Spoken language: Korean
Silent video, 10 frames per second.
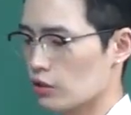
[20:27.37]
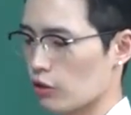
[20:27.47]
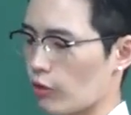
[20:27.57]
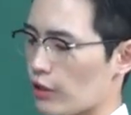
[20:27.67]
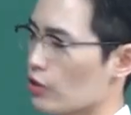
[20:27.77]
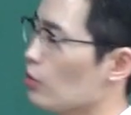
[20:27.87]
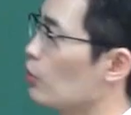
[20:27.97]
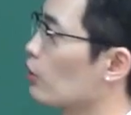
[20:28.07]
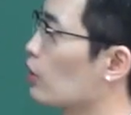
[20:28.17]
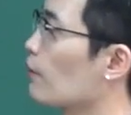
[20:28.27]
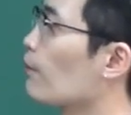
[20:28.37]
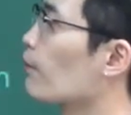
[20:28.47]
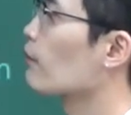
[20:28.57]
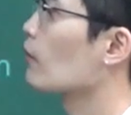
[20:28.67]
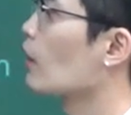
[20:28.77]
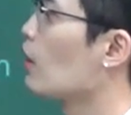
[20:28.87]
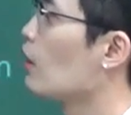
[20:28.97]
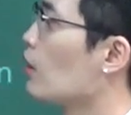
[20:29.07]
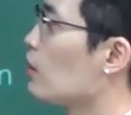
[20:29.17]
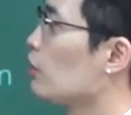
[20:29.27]
전환점이었다.
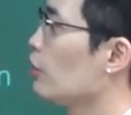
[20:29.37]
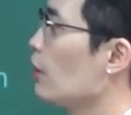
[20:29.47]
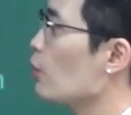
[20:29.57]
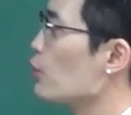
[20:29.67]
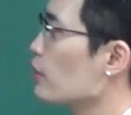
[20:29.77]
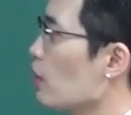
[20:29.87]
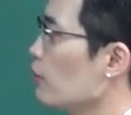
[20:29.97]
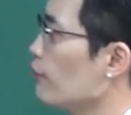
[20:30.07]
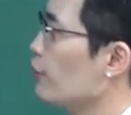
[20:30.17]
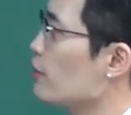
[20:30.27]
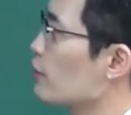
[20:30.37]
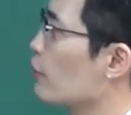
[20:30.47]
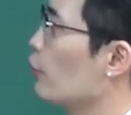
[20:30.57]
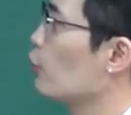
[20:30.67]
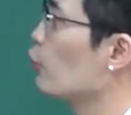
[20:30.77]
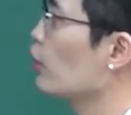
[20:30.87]
Diego's confidence grew